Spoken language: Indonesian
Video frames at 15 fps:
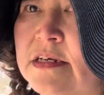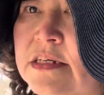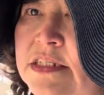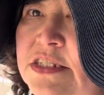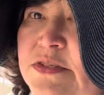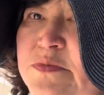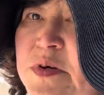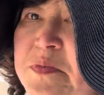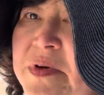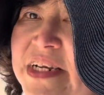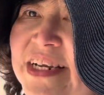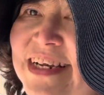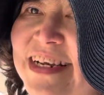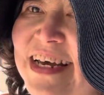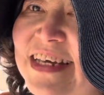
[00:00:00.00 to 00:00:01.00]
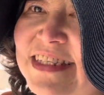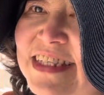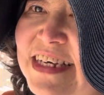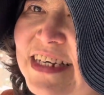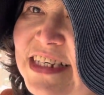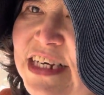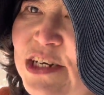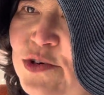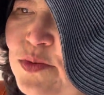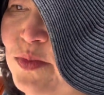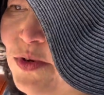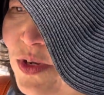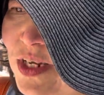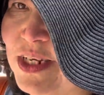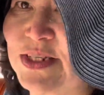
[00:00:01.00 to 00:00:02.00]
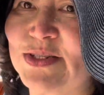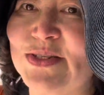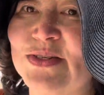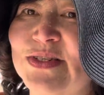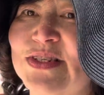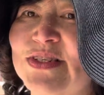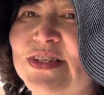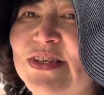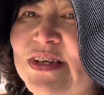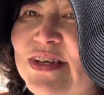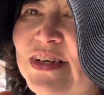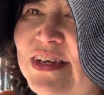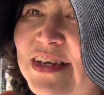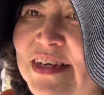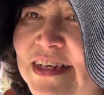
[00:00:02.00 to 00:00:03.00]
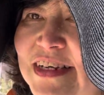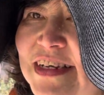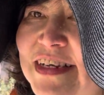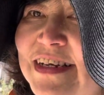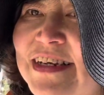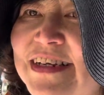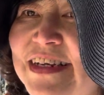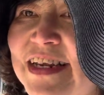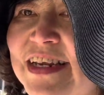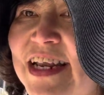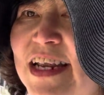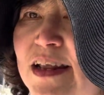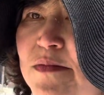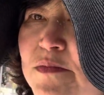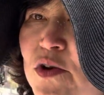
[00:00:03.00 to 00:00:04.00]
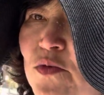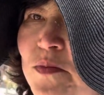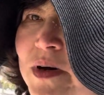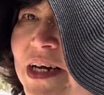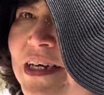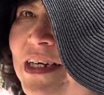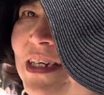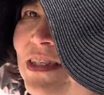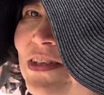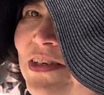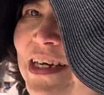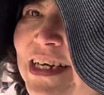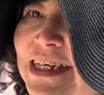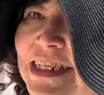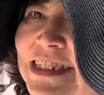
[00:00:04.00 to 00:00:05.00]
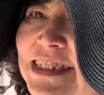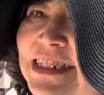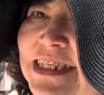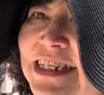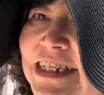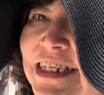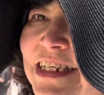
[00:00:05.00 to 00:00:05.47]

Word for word: Semua pada datang ke kubur Yesus di dalam lubang itu yang kecil